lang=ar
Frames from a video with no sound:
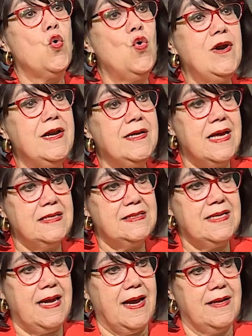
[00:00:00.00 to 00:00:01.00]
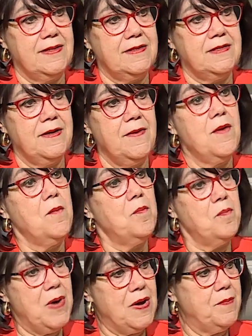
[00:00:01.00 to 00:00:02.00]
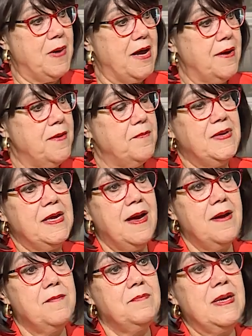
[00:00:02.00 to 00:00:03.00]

كلنا نساعد بابا بيع